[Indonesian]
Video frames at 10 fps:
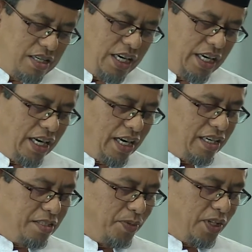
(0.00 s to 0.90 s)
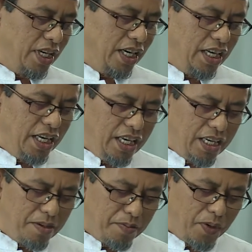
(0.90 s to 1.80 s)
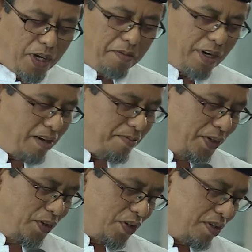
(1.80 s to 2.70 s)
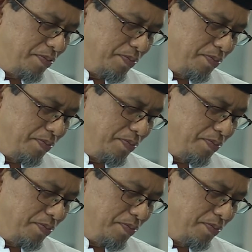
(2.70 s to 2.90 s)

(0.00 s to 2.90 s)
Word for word: Dari hal seperti ini, bagaimana menurut